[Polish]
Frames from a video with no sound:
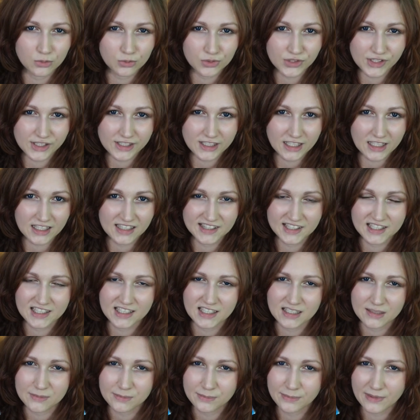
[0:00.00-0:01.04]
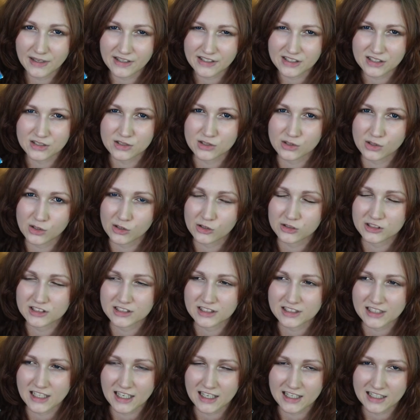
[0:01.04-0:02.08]
unikalny i bardzo
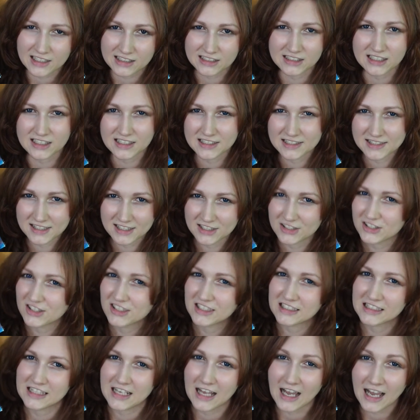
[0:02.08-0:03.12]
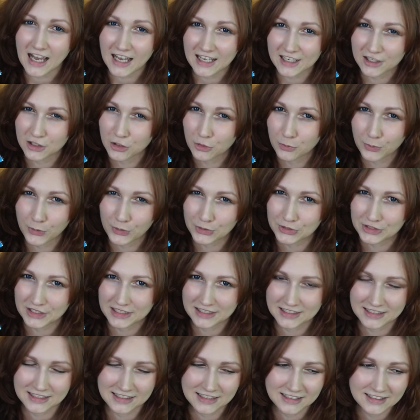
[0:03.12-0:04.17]
charakterystyczny dla Harry'ego
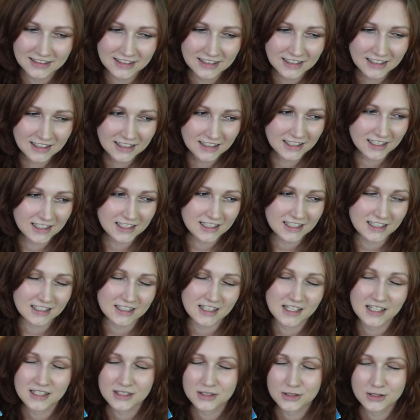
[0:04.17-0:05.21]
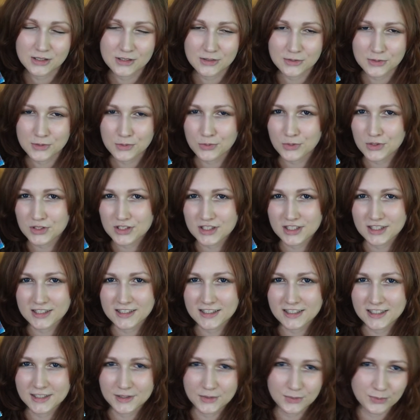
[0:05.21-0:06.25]
Pottera. I jak ja tylko słyszę
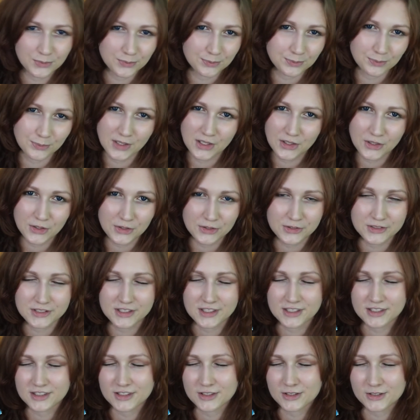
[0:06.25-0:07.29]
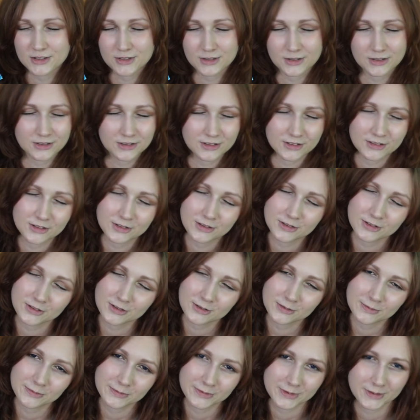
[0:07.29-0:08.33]
te melodie, to
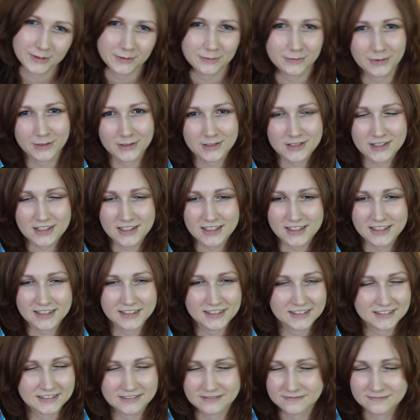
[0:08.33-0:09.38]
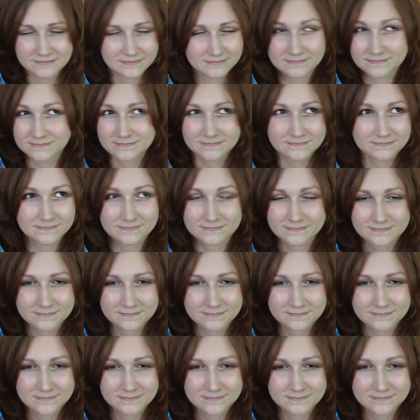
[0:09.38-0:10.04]
o mój Boże... Mm,